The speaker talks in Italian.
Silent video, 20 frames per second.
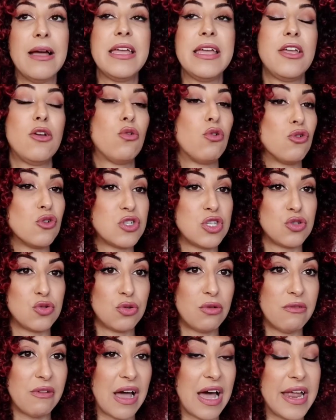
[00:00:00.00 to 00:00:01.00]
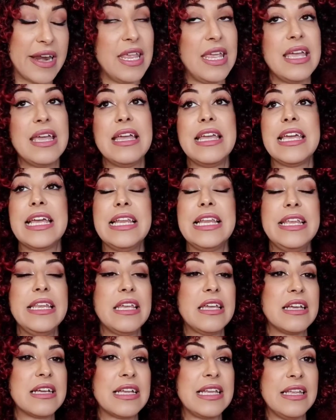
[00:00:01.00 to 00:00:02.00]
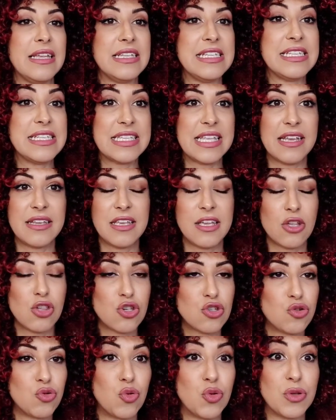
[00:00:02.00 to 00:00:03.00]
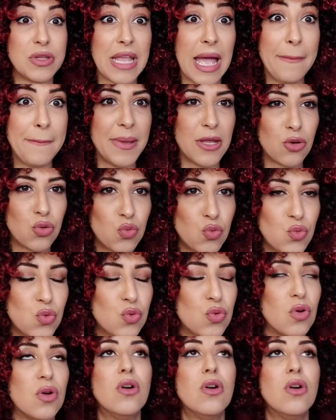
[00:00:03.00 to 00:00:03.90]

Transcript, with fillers: i costi sono vari, le cliniche estetiche ci sono dappertutto,